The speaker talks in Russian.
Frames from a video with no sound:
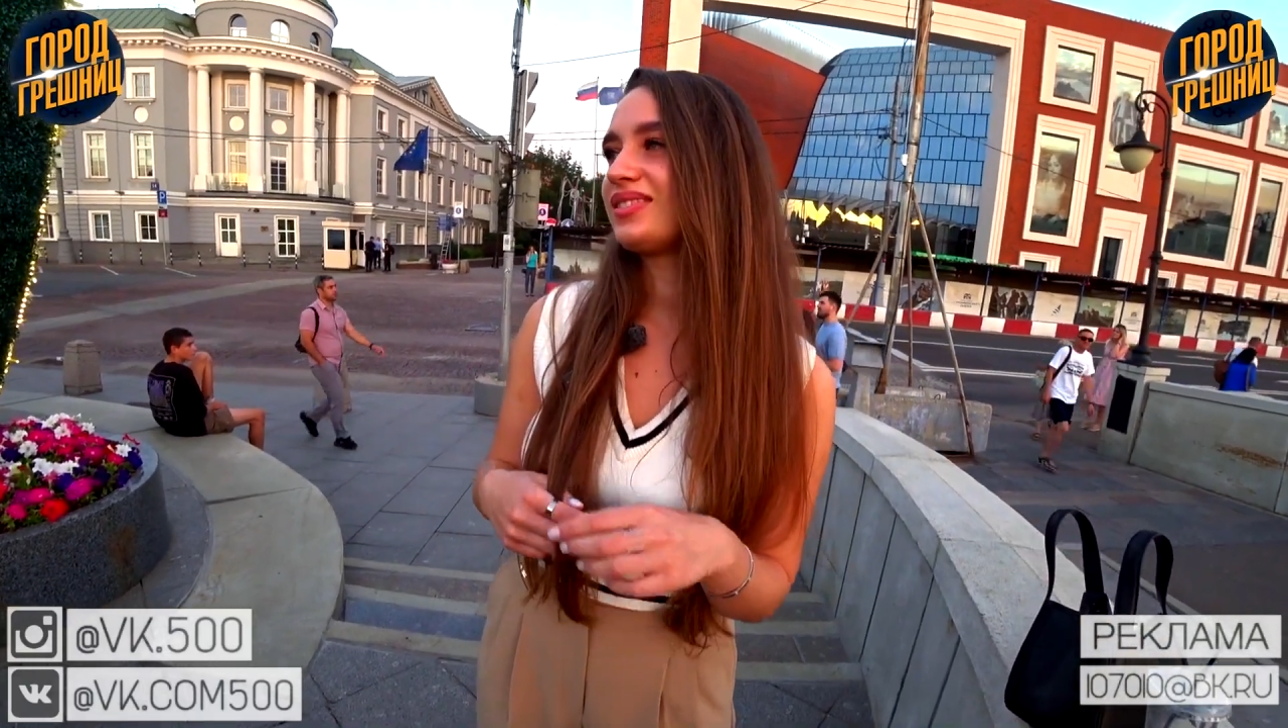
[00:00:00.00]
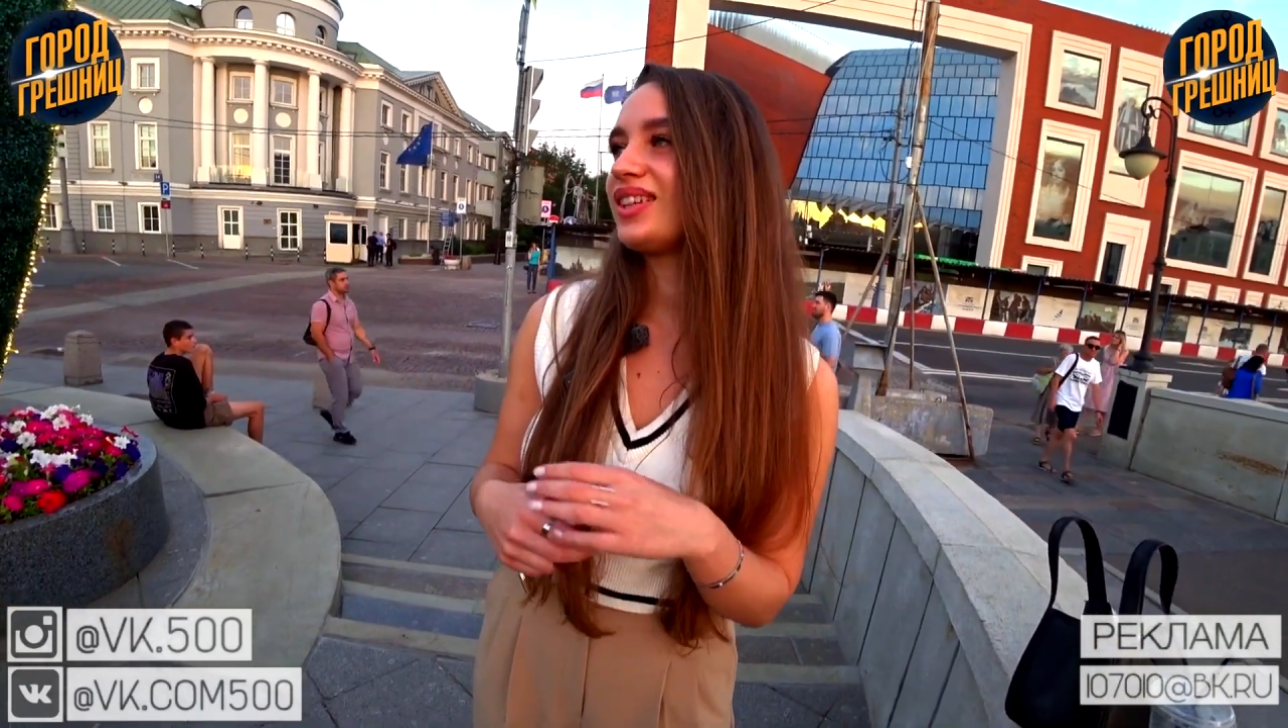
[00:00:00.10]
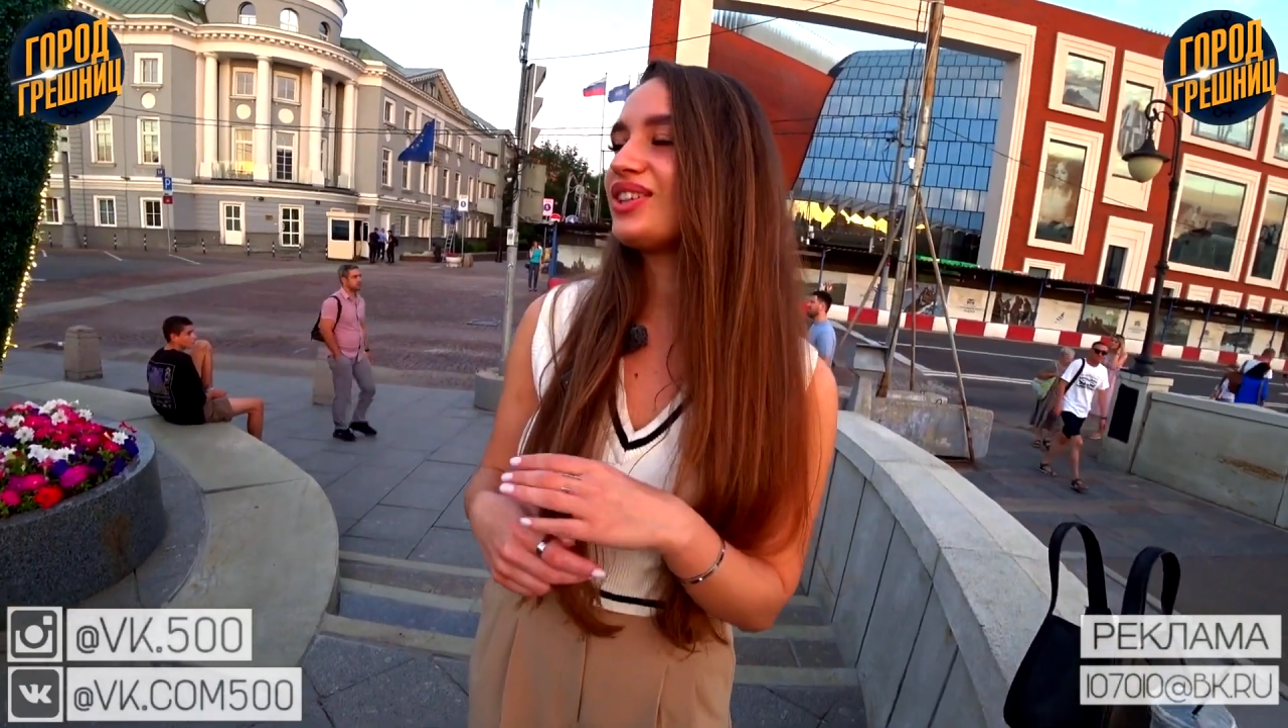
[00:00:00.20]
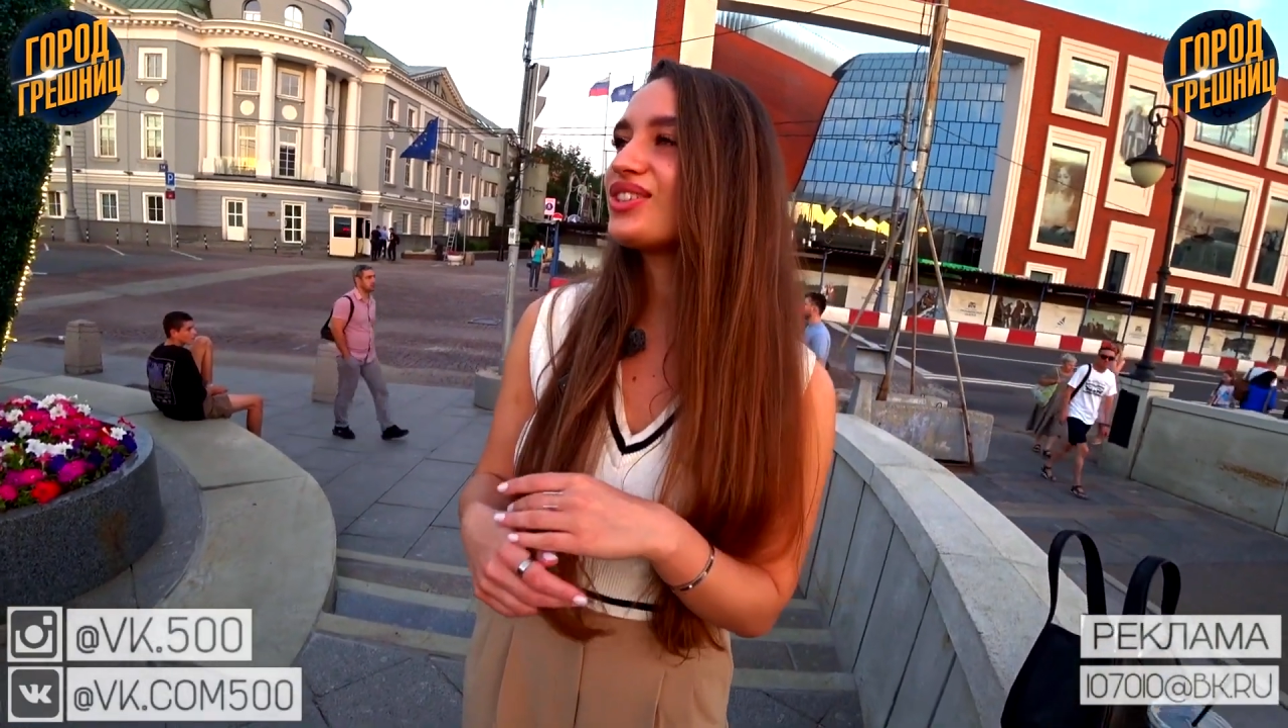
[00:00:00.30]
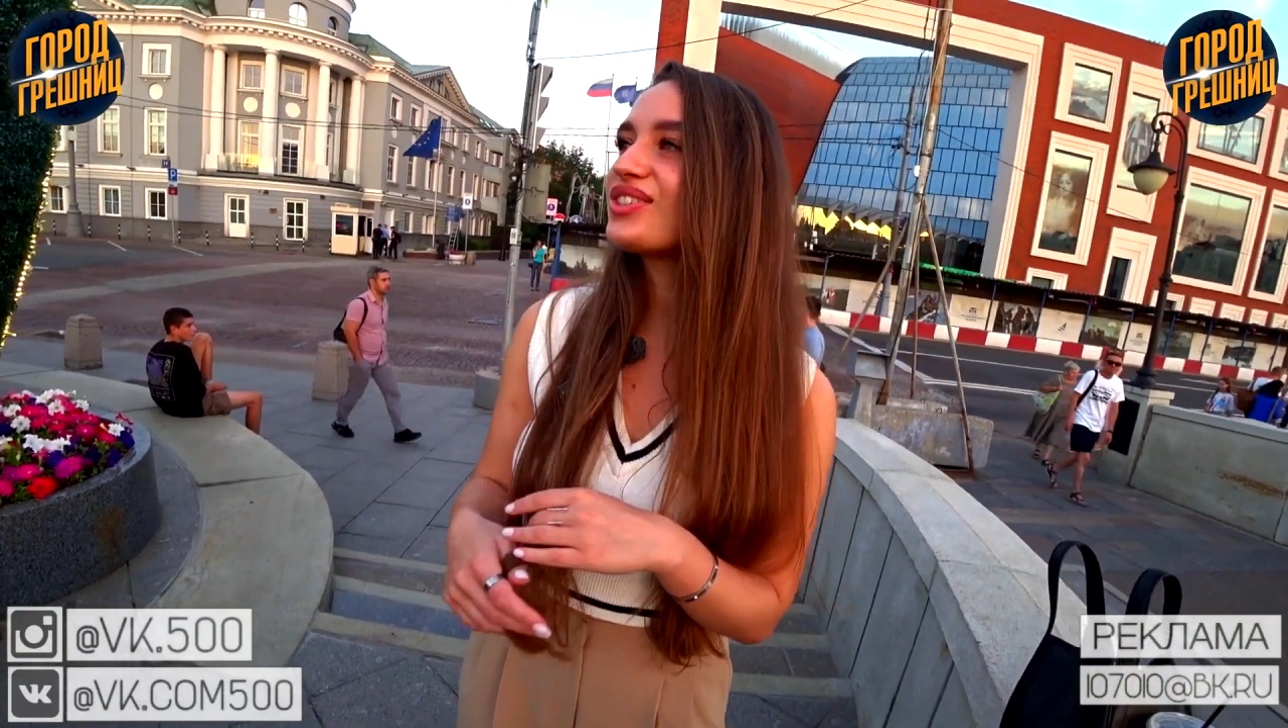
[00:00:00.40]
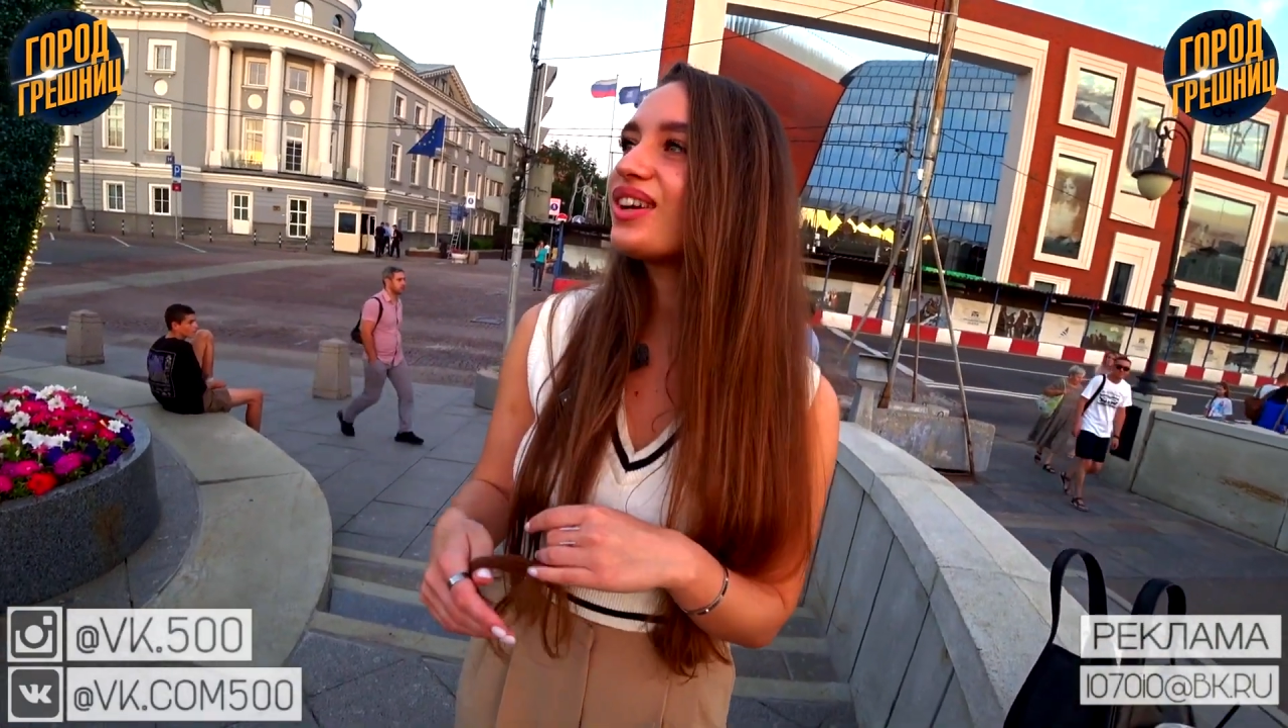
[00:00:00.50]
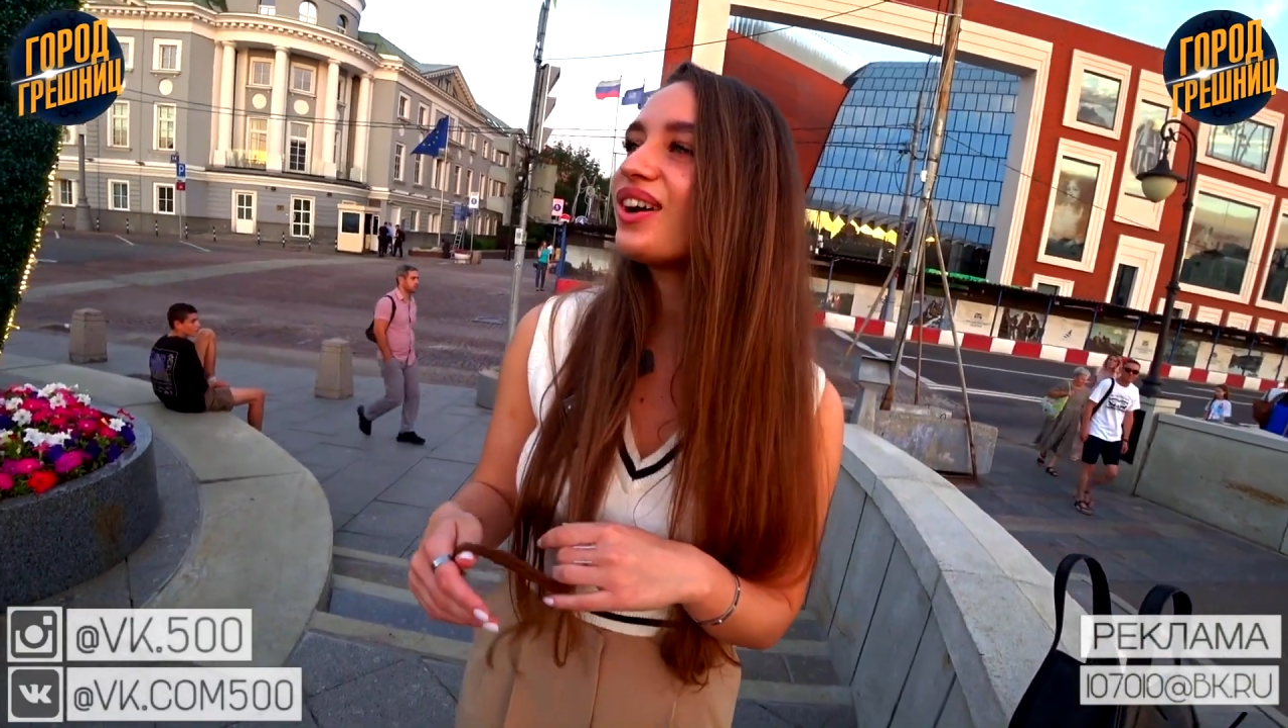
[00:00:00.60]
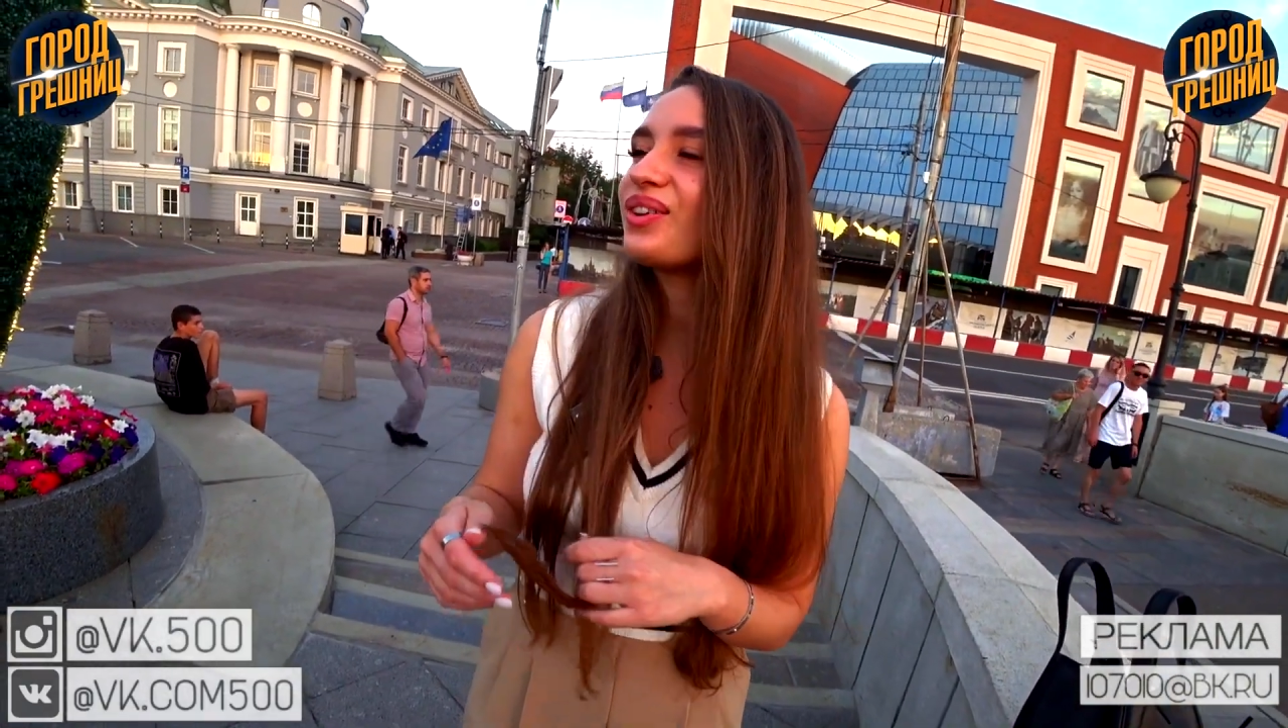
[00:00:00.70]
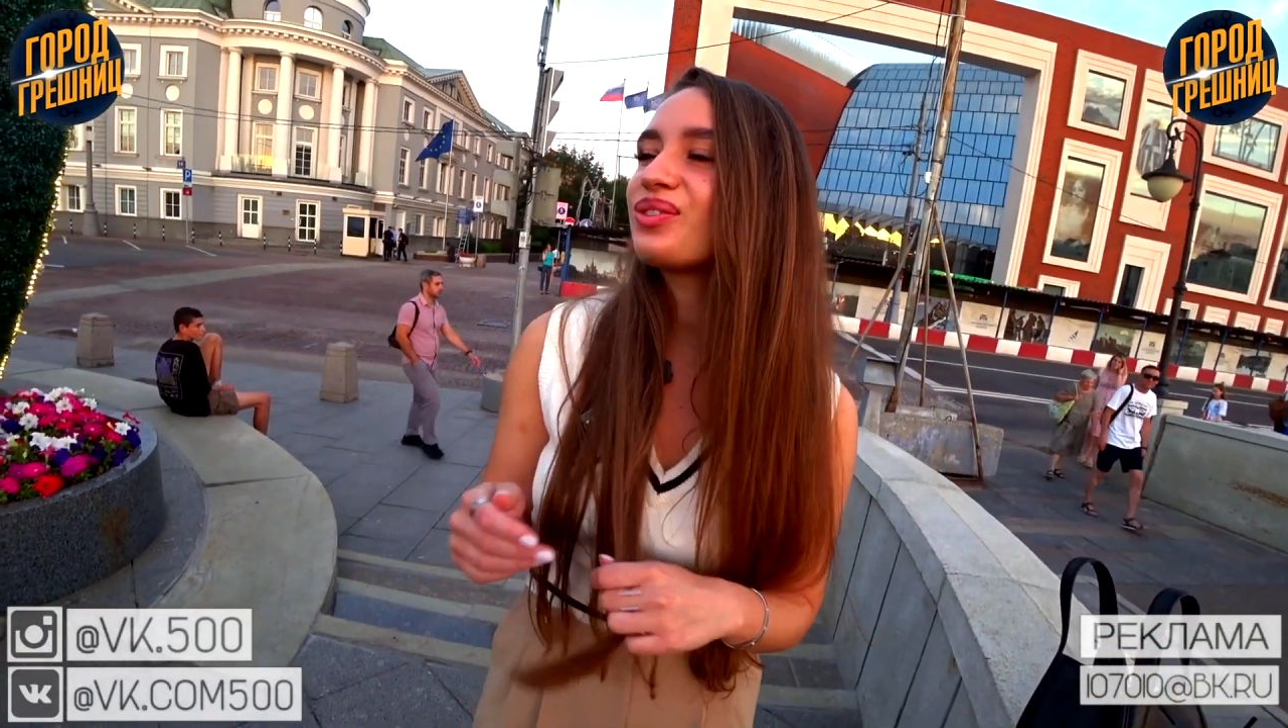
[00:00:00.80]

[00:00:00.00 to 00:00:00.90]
Я не знаю,